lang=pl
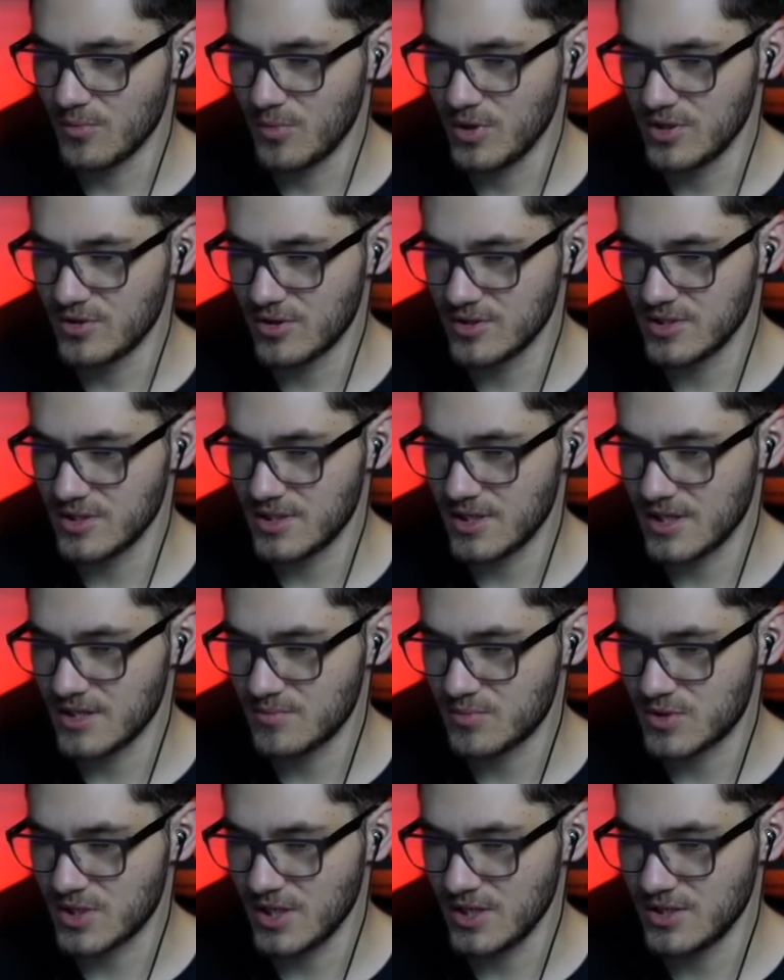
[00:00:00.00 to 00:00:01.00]
moi drodzy, teraz
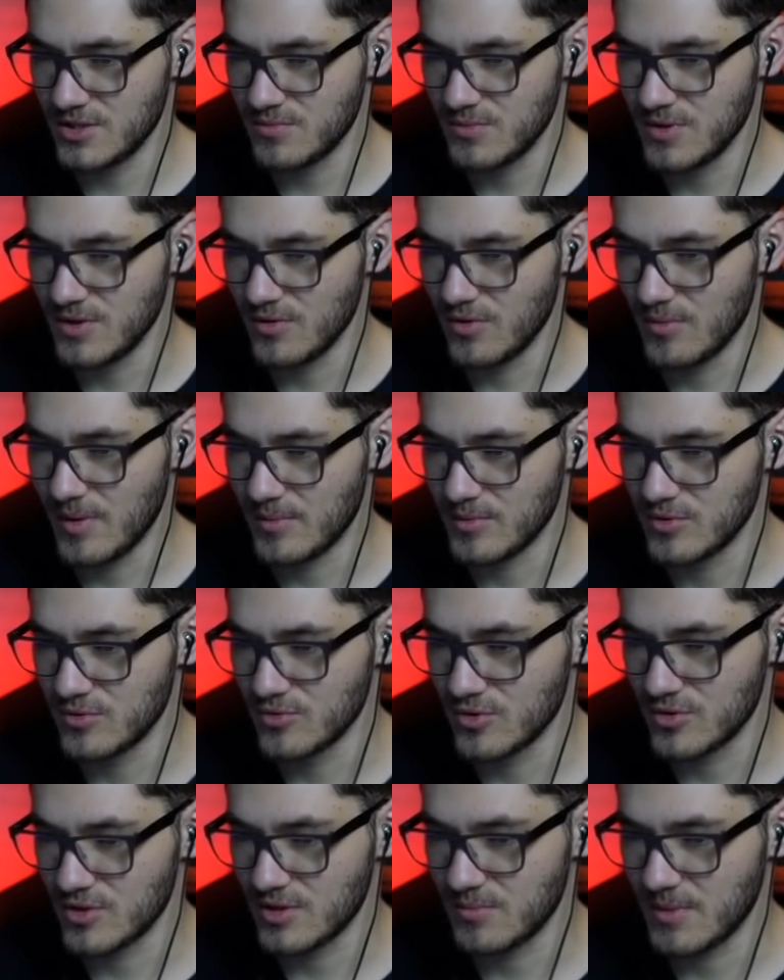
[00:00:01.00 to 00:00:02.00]
przejdźmy. O, mamy
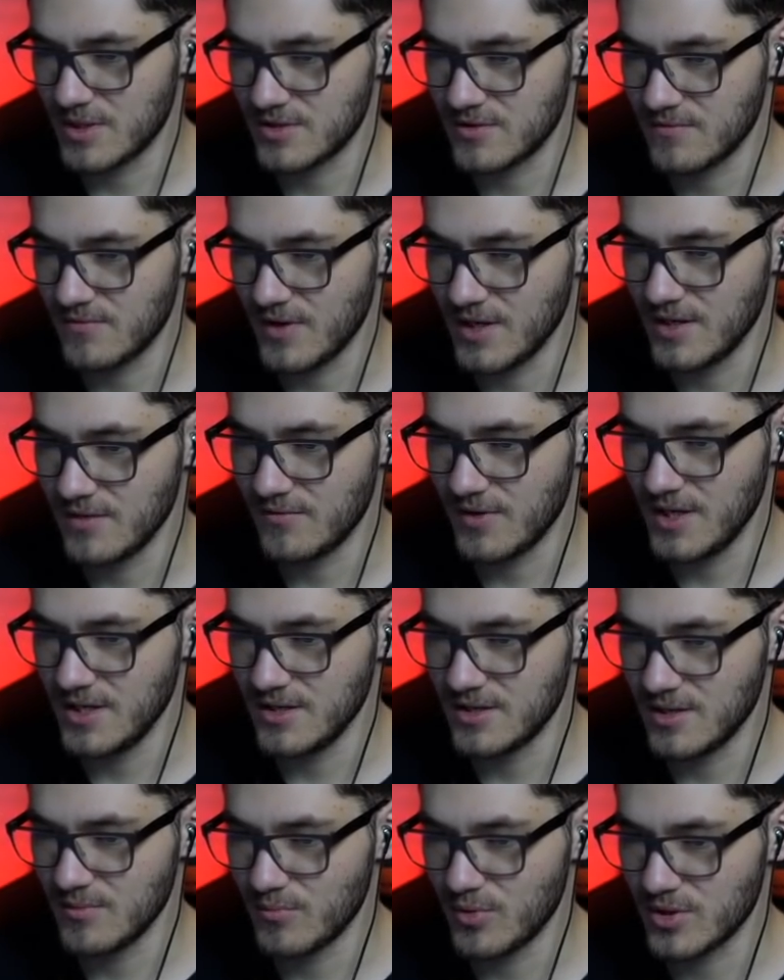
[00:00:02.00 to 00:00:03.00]
dużo tych maszyn, fajnie,
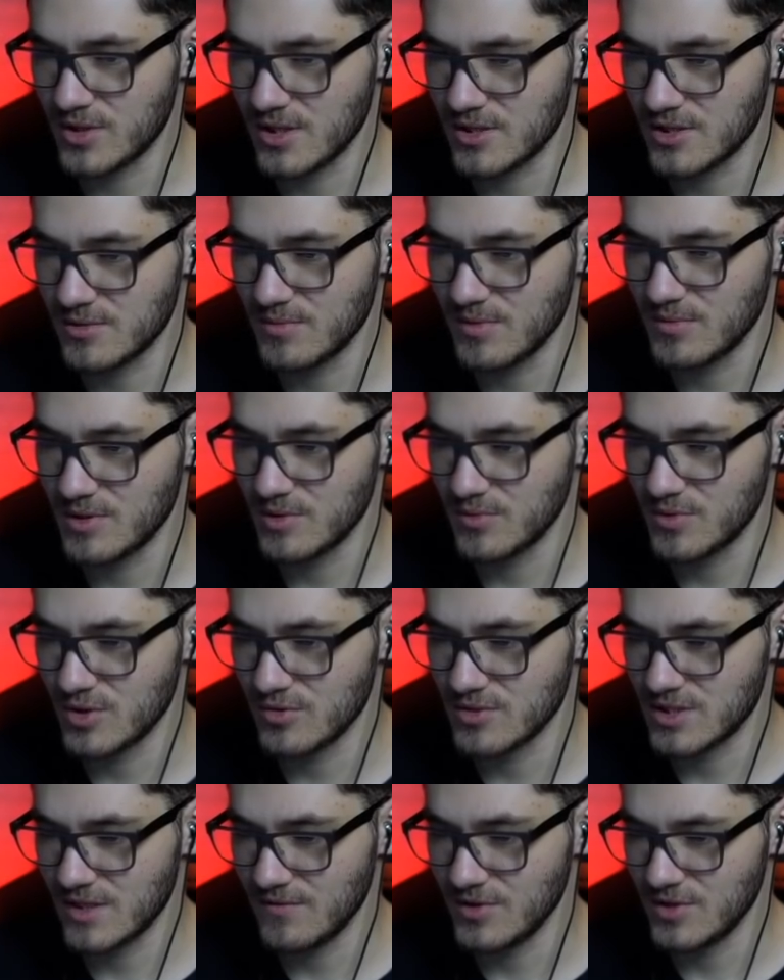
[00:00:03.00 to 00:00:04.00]
fajnie. Ten portal sobie będę musiał
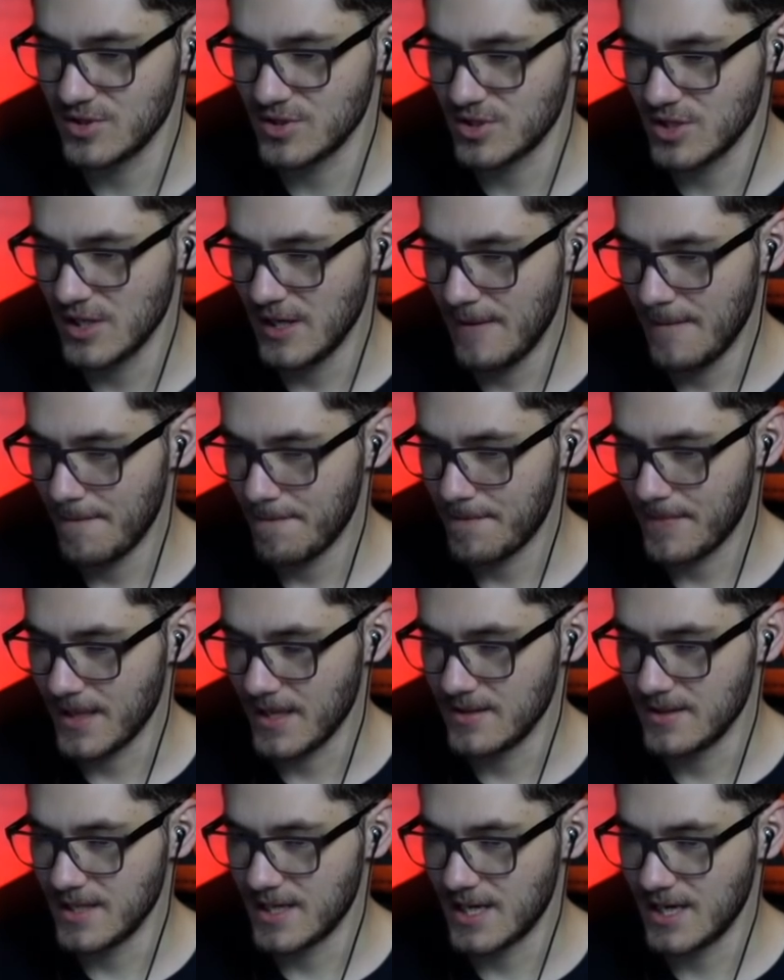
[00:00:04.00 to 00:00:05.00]
ustawić gdzieś e, na